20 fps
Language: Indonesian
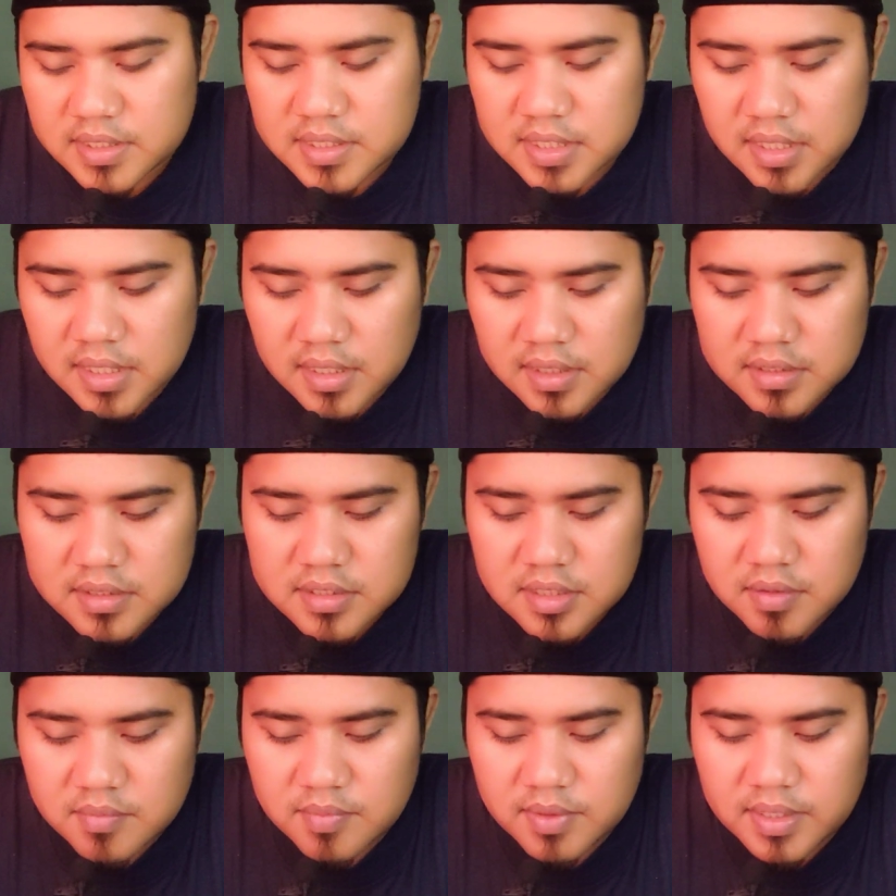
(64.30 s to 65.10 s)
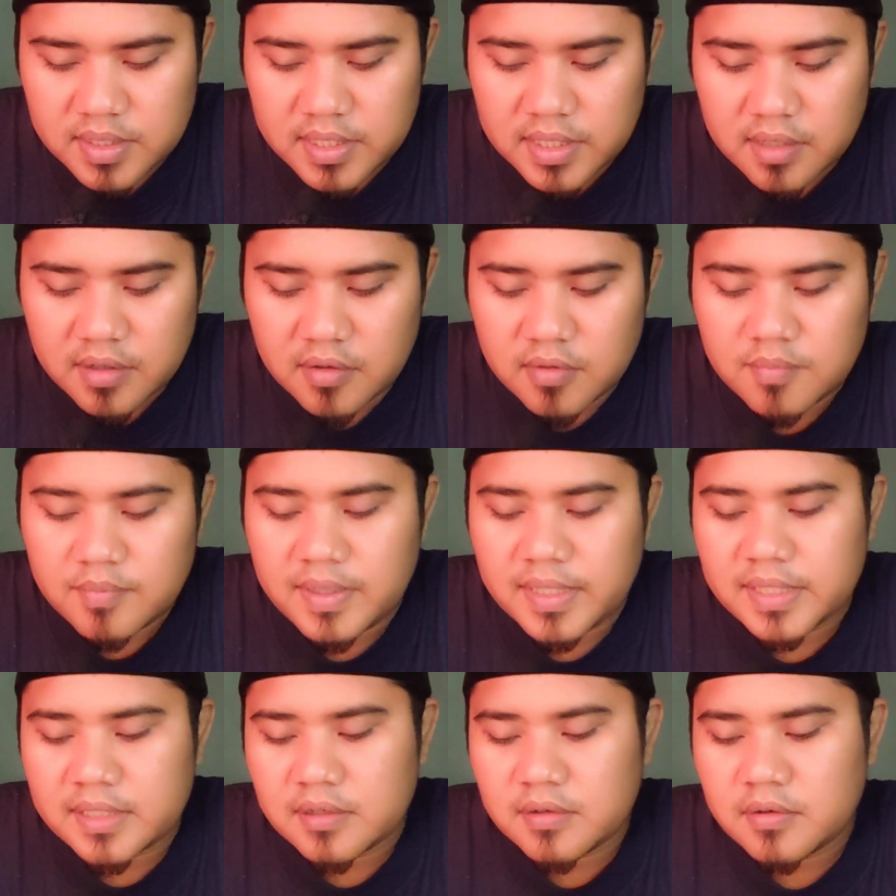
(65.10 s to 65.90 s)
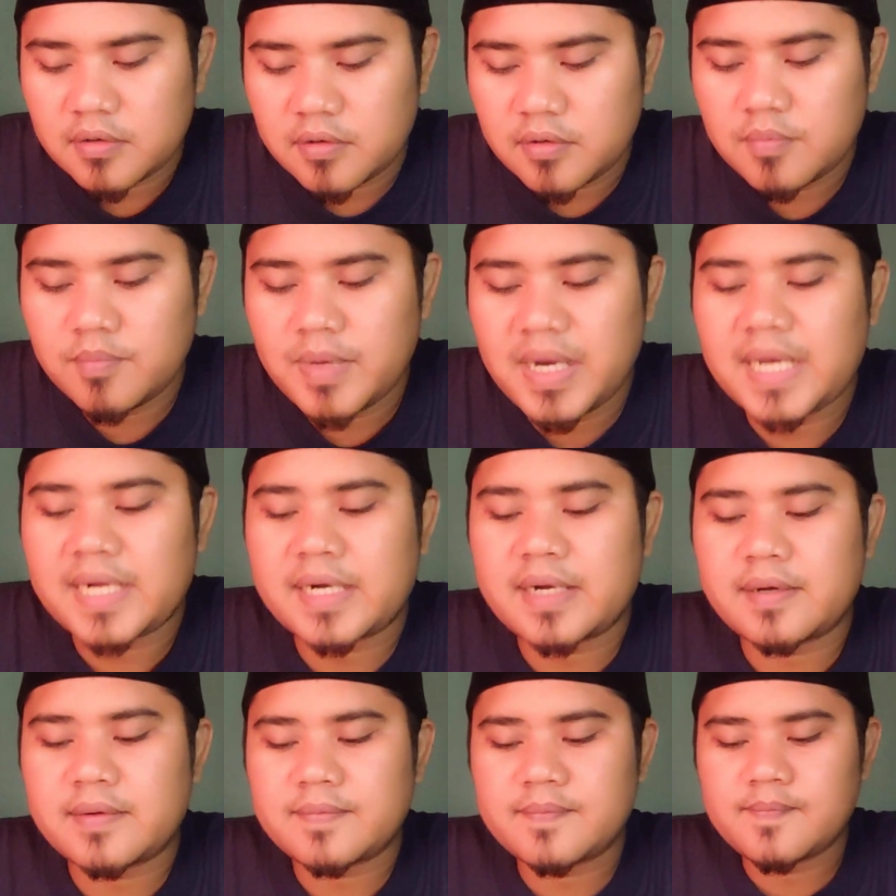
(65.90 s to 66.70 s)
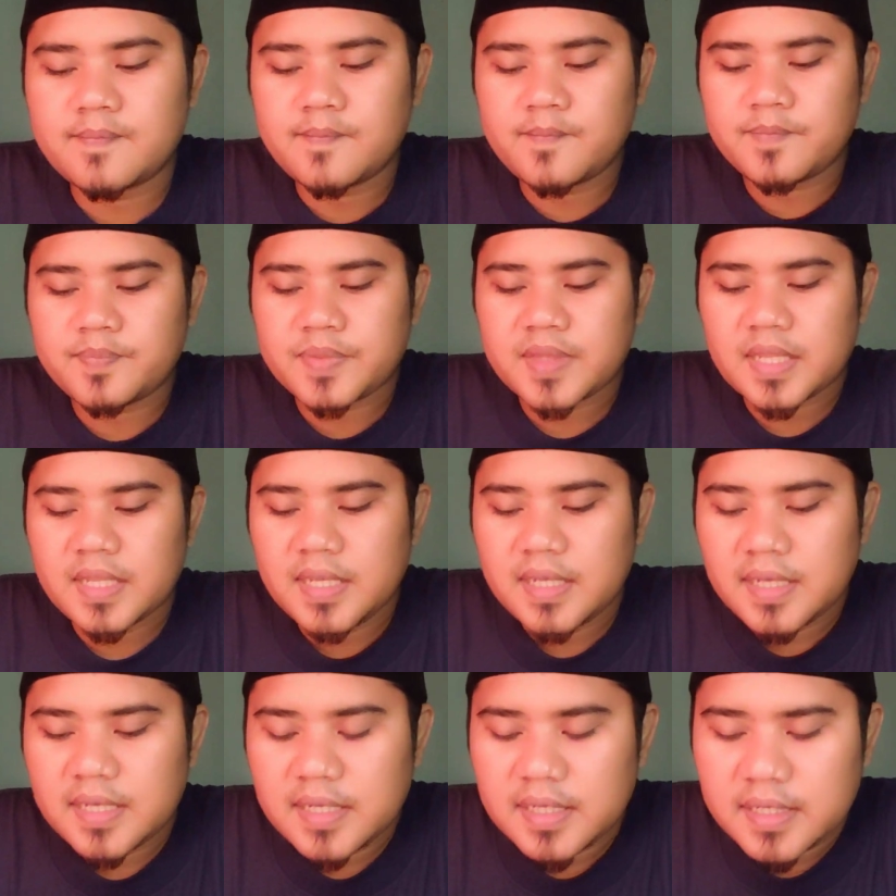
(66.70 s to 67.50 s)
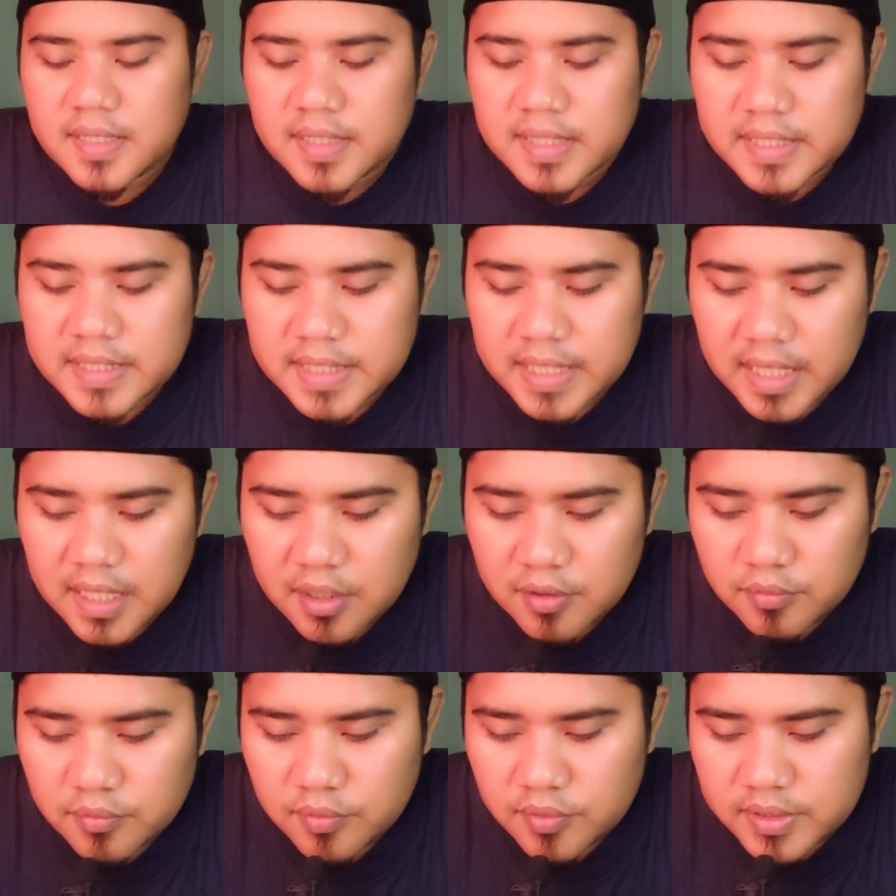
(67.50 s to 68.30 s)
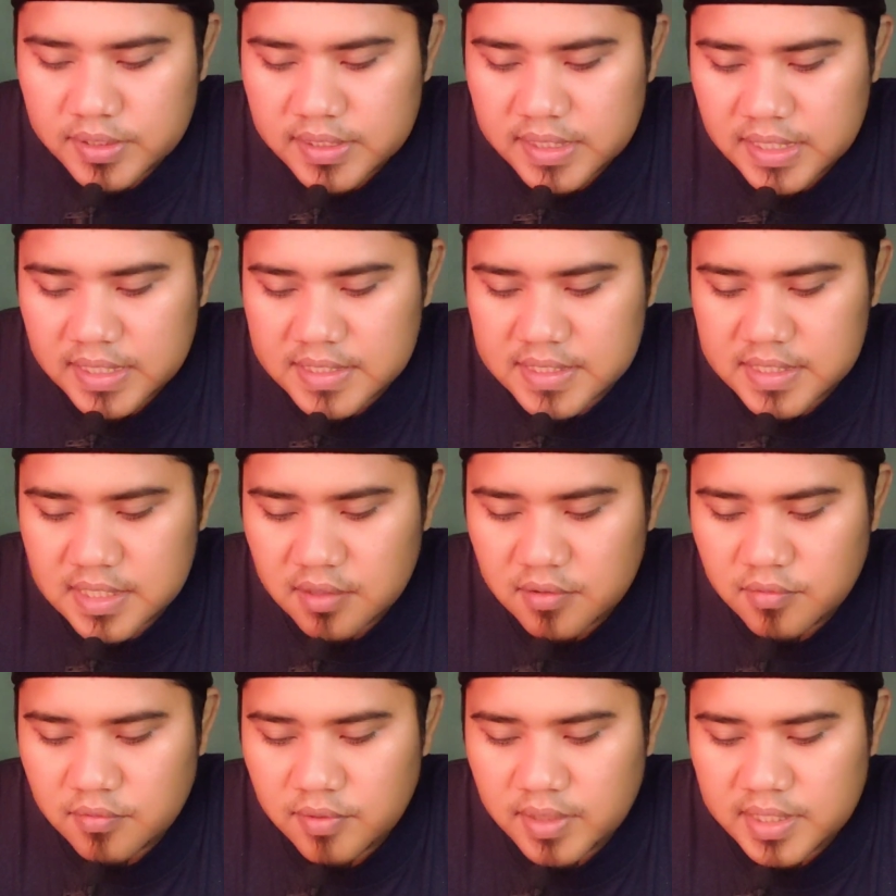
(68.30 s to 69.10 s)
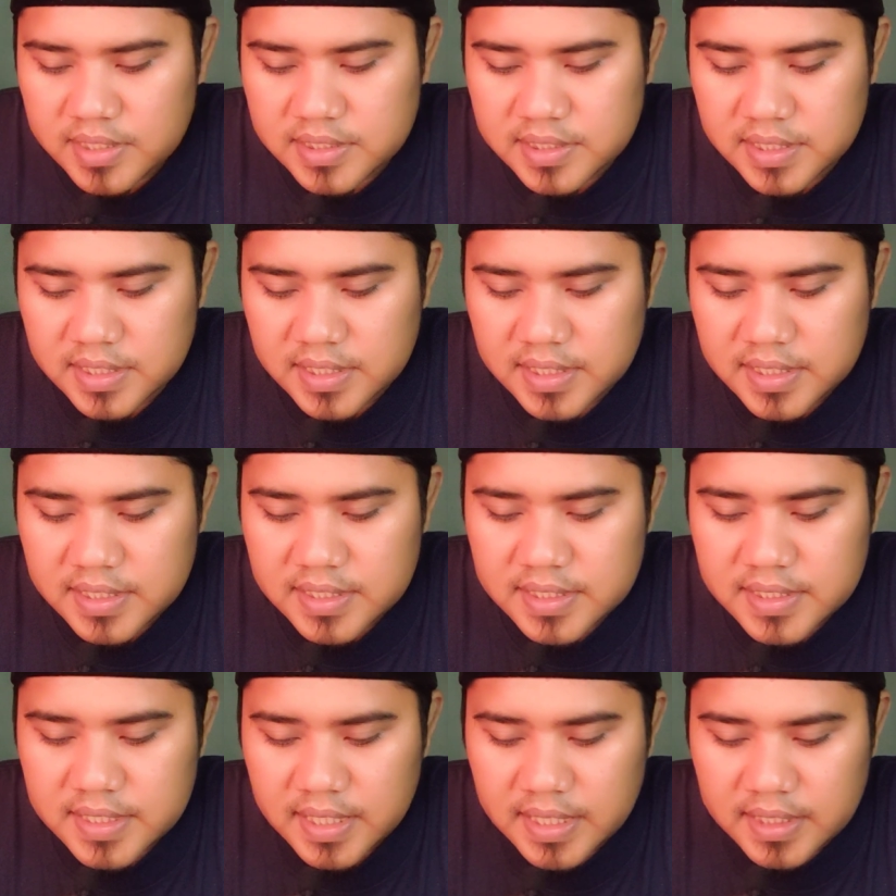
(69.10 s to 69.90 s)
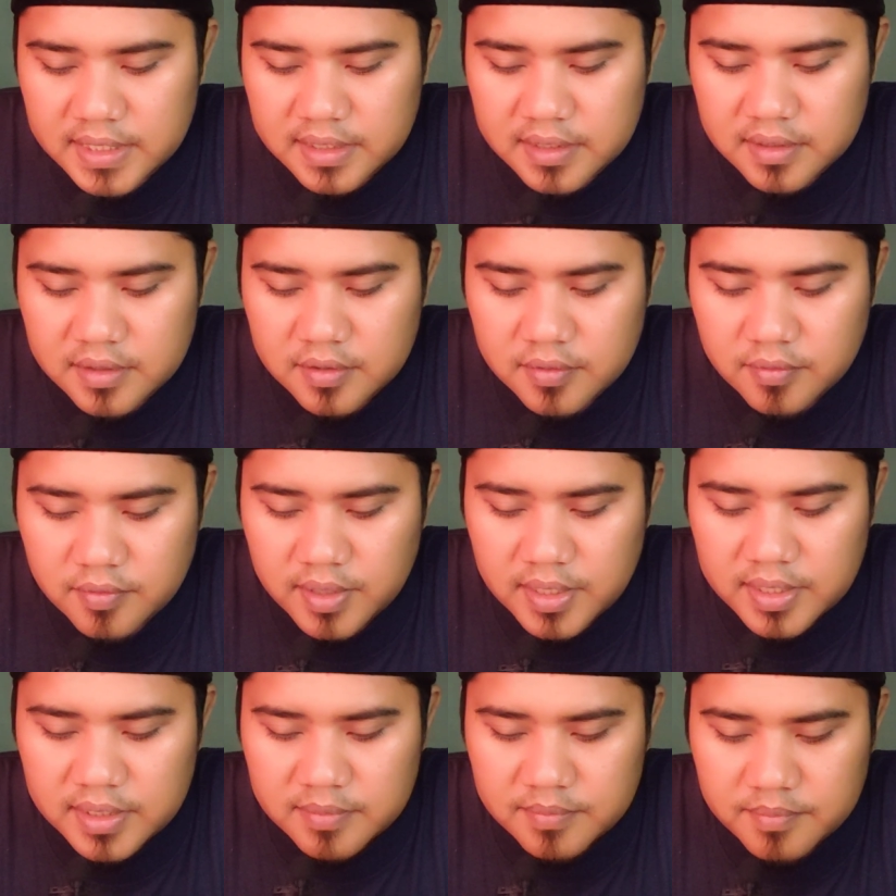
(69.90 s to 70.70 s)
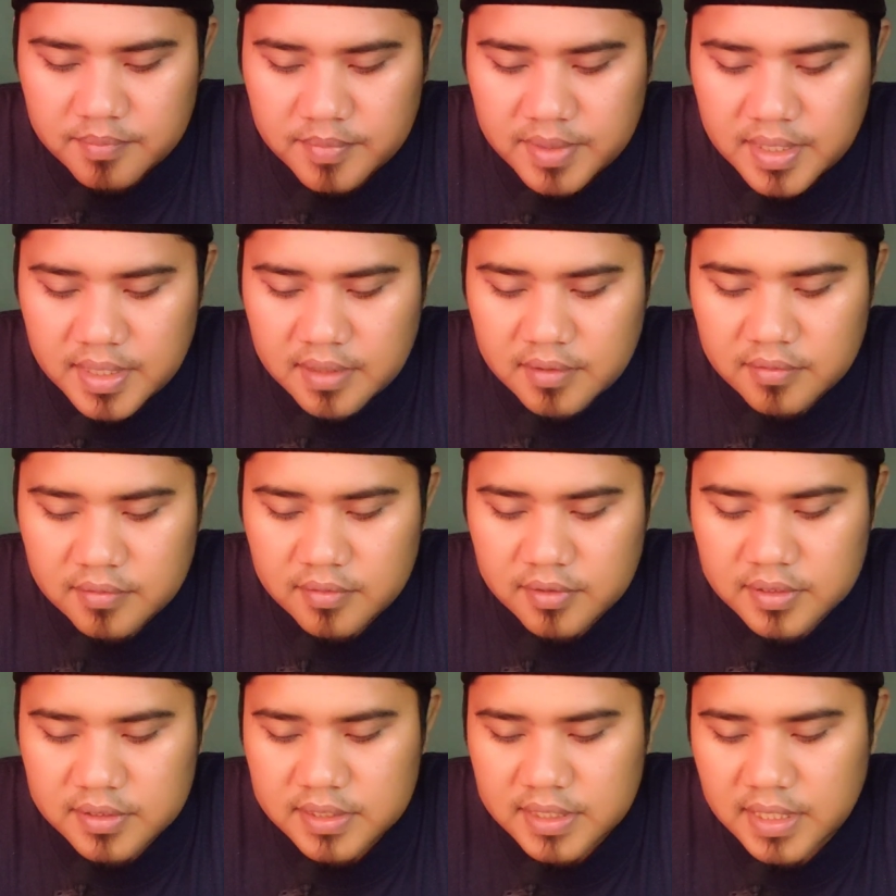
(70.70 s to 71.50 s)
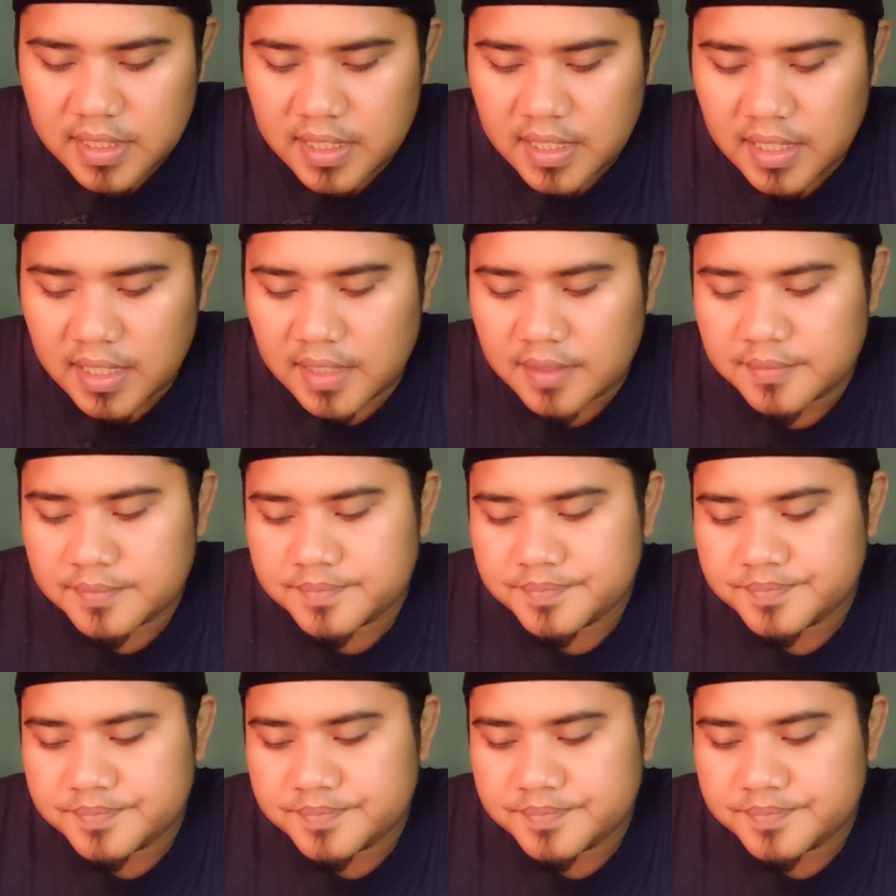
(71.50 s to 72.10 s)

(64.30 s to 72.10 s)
sarang sabada homa khobar nahwu tazawwajihin dan wa imma ukhtaha